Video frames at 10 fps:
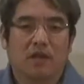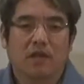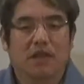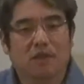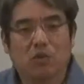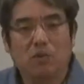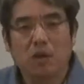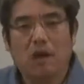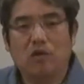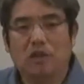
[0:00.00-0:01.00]
그
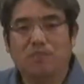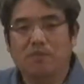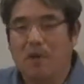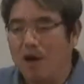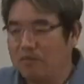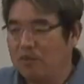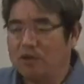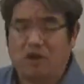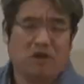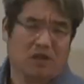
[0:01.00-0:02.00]
소비하고 싶은 마음도
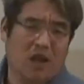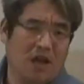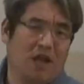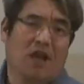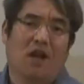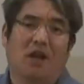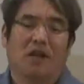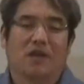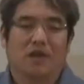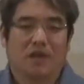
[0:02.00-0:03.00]
적당히 해라.
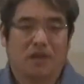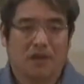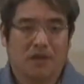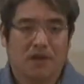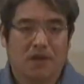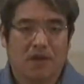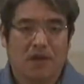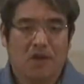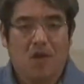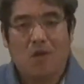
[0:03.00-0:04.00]

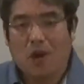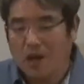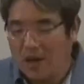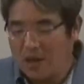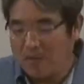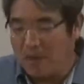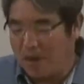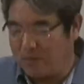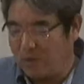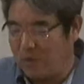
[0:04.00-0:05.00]
화나는
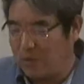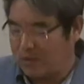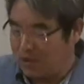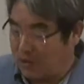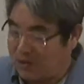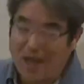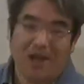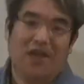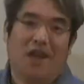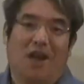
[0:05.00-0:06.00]
마음도
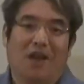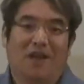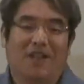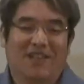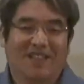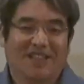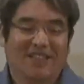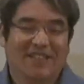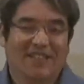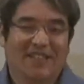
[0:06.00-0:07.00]
적당히 해라.
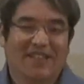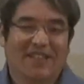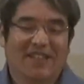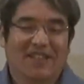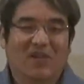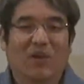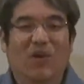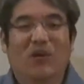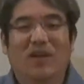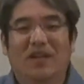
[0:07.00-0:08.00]

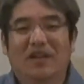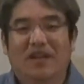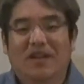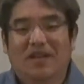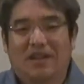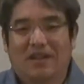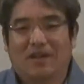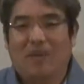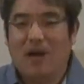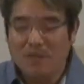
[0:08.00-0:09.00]
또
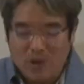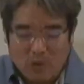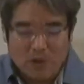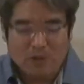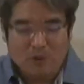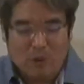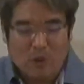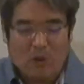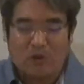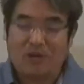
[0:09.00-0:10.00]
어, 마음의
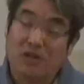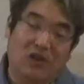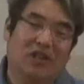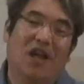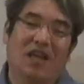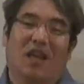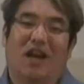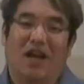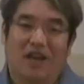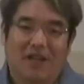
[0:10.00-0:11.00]
욕심도 적당히
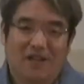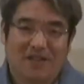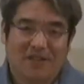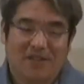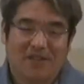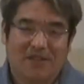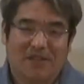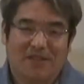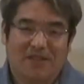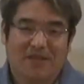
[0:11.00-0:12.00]
해라.
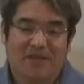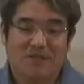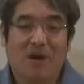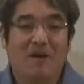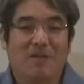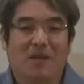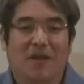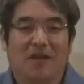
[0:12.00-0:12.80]
그 말입니다.